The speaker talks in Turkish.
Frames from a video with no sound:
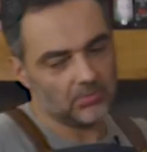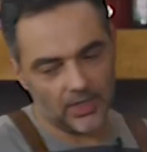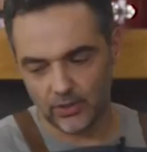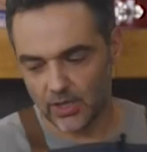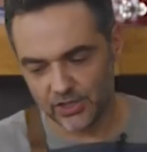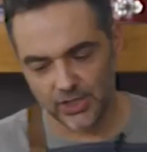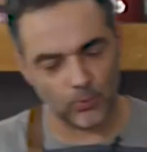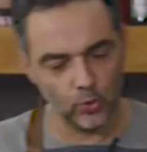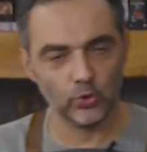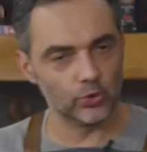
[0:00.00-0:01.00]
hani ketçap
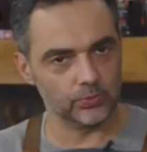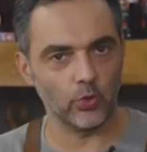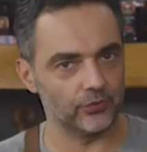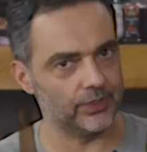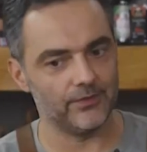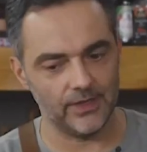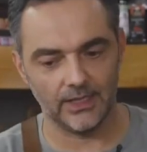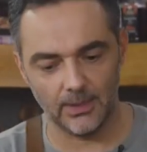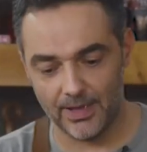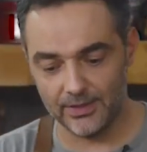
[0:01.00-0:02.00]
konur, köfteye
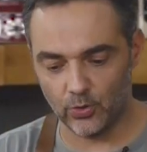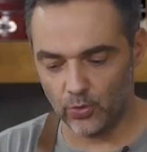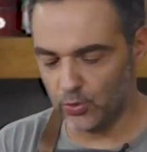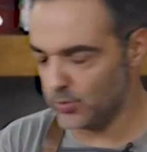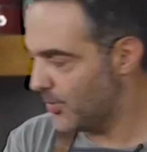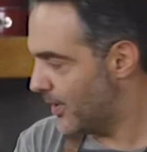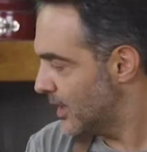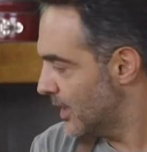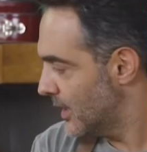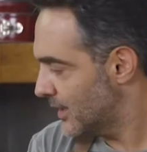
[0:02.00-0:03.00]
falan da ben de koyuyorum ama
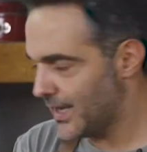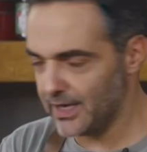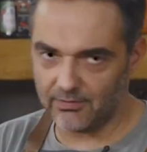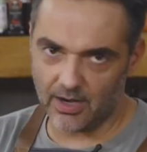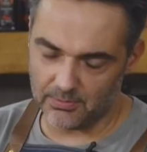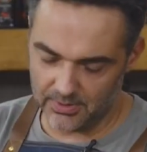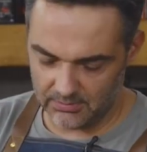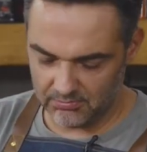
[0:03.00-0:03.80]
gerek var mı